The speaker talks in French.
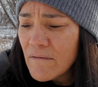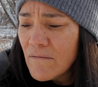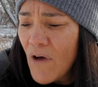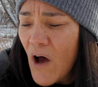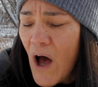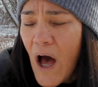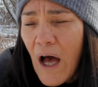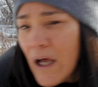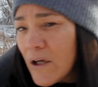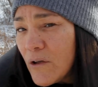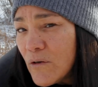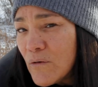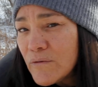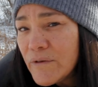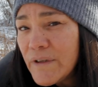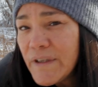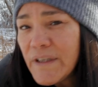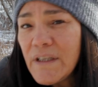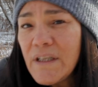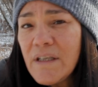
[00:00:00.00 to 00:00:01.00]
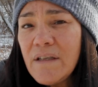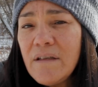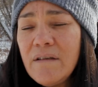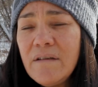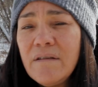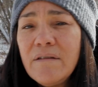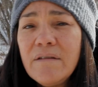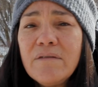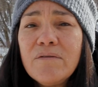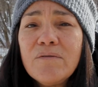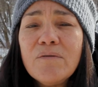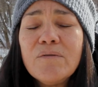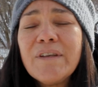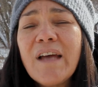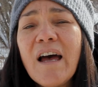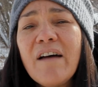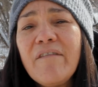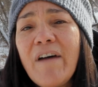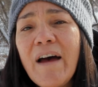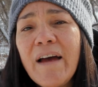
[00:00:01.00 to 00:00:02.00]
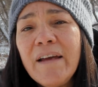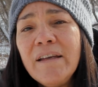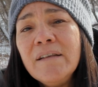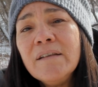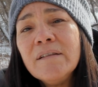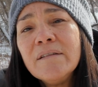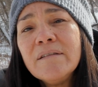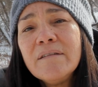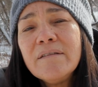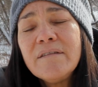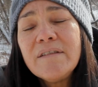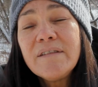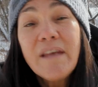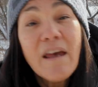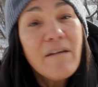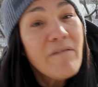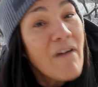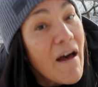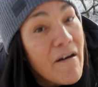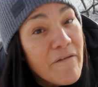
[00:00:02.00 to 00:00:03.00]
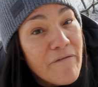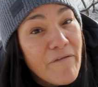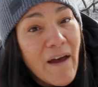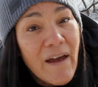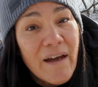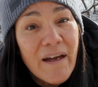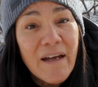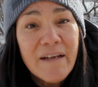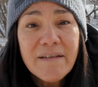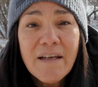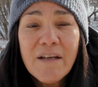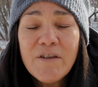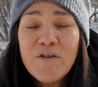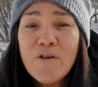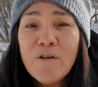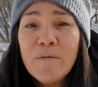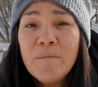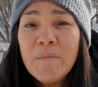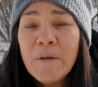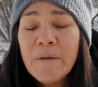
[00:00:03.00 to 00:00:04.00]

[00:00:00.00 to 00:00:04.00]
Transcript: a raconté son travail, ce qu'il avait à faire à sa job.